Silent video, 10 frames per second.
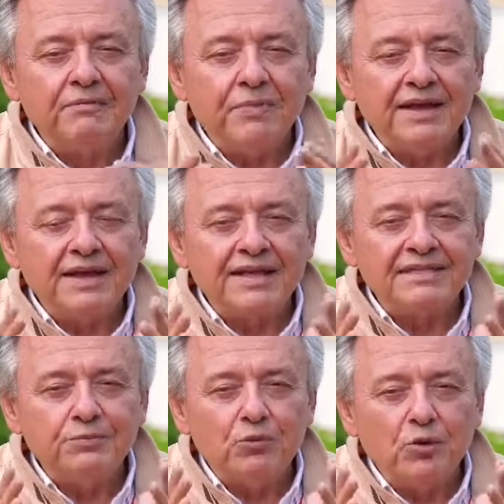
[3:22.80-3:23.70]
para que
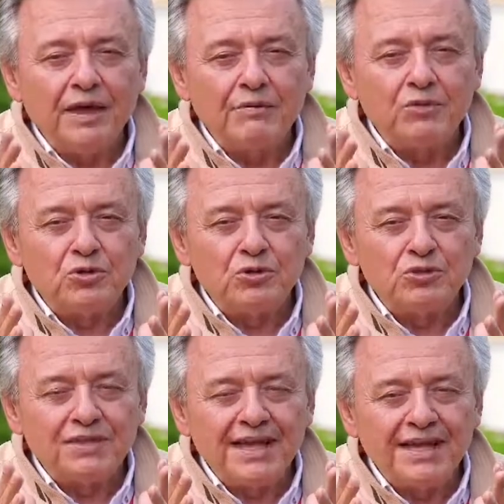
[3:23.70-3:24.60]
así
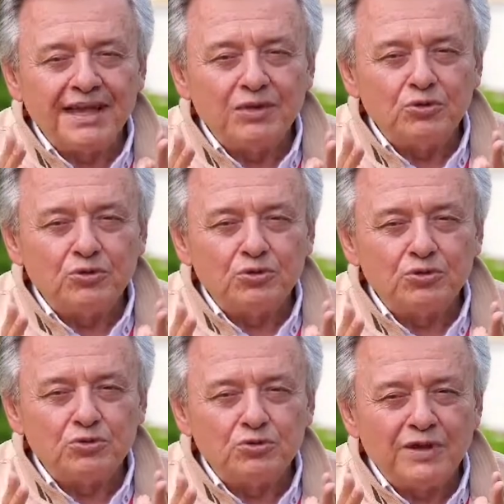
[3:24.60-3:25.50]
podamos dar a
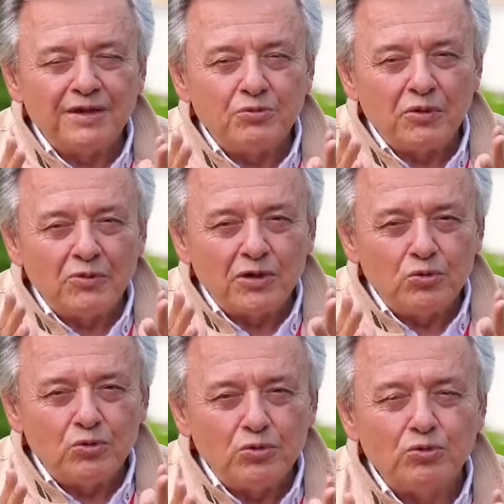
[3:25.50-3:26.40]
luz una nueva
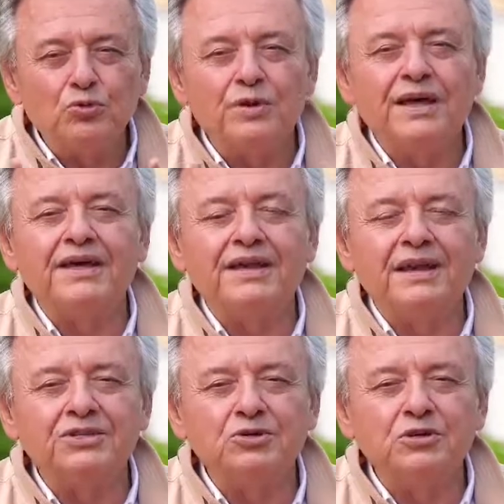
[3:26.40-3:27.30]
cultura de
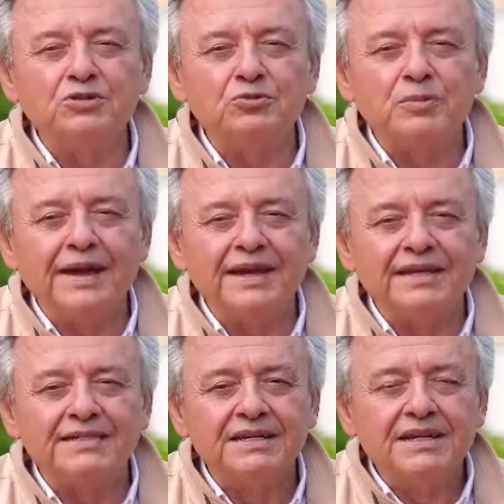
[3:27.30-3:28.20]
relaciones
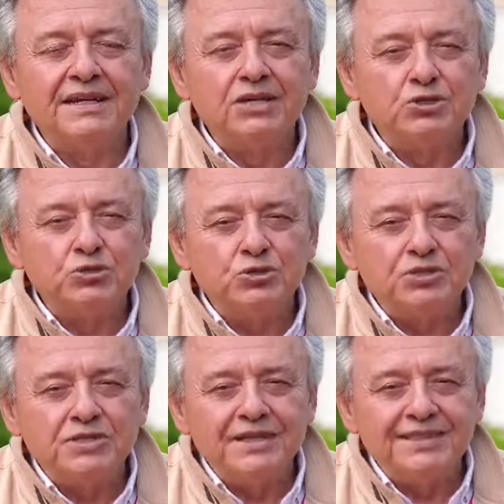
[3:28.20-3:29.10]
humanas
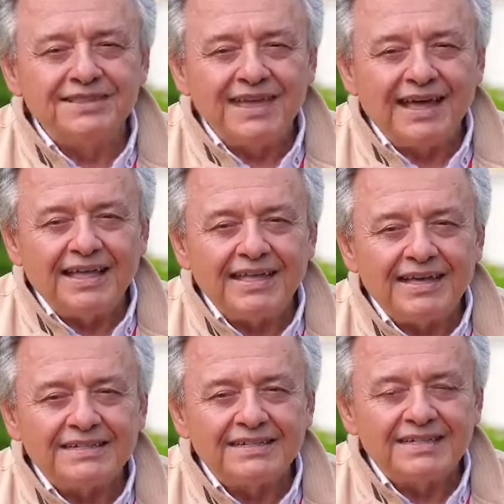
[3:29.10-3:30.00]

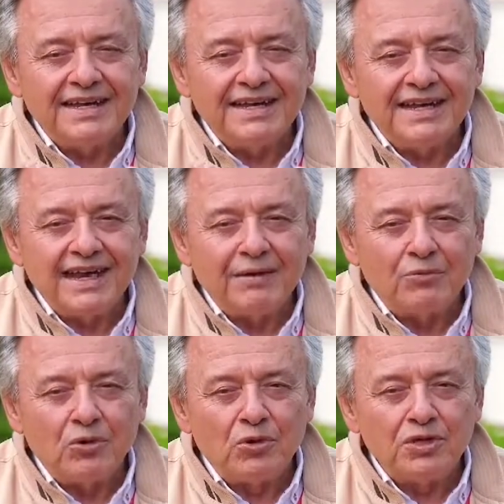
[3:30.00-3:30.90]
sustentadas en el
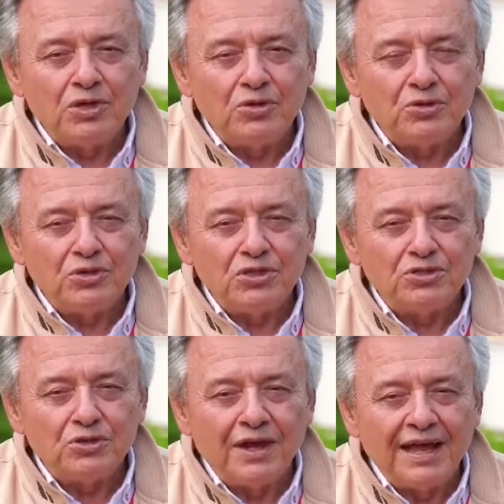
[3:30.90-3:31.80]
amor
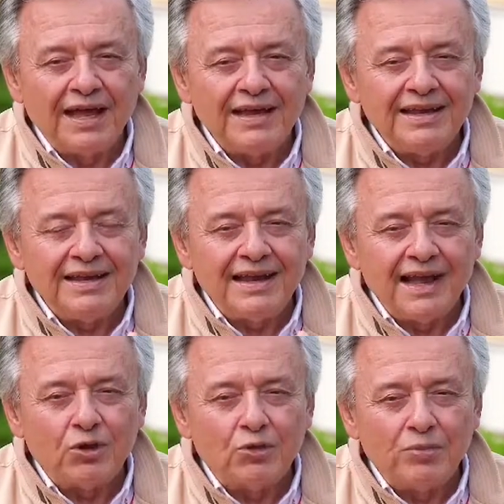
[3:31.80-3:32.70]
incondicional, en
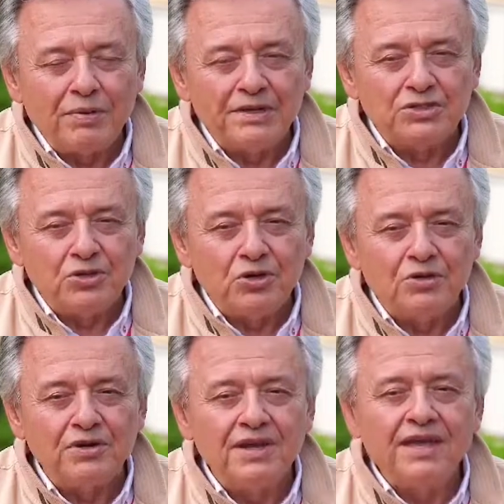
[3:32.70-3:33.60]
la
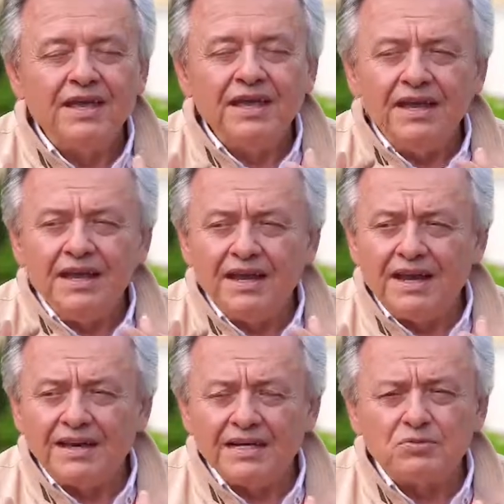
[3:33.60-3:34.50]
compasión, en
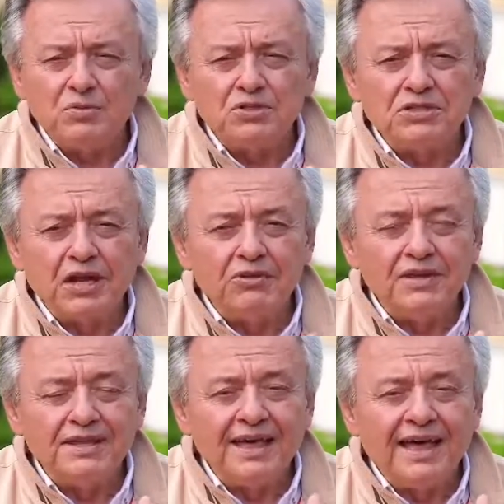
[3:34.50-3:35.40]
la
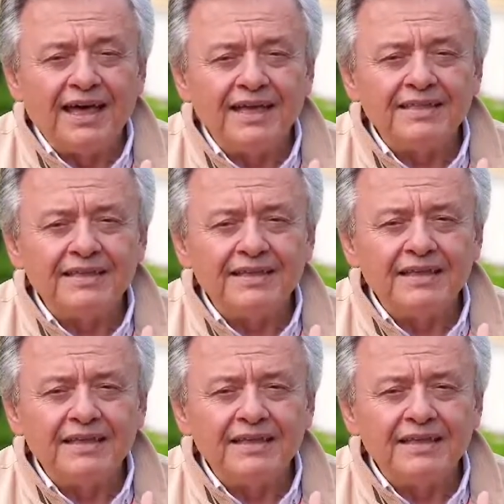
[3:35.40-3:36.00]
responsabilidad,